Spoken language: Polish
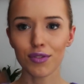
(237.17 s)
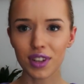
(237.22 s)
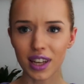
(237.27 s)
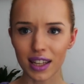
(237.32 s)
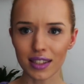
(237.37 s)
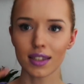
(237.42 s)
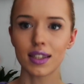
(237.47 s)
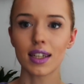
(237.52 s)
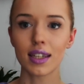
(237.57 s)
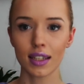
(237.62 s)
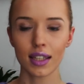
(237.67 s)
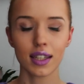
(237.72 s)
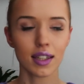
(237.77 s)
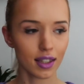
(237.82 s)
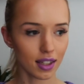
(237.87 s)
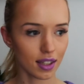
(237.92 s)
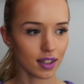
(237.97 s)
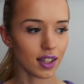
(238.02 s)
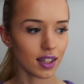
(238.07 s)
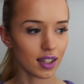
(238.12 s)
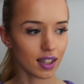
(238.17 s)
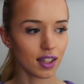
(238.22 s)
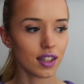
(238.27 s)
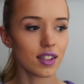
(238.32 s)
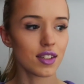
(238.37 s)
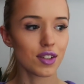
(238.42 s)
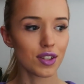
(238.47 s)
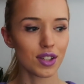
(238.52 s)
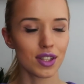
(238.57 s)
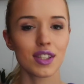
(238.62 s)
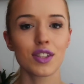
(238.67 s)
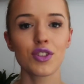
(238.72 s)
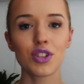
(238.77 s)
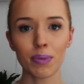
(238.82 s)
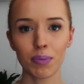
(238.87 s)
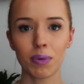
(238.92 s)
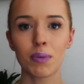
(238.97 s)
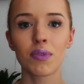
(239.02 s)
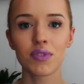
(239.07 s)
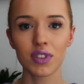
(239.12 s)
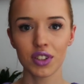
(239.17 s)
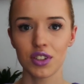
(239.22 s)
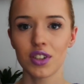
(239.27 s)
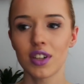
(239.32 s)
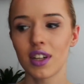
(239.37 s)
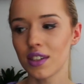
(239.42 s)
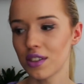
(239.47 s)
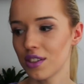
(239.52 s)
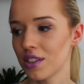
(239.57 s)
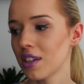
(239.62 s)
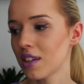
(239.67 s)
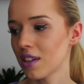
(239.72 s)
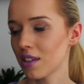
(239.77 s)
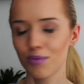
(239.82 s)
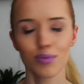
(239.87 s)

Wiecie, taki, taki, taki, co jest ciepło powietrze leci.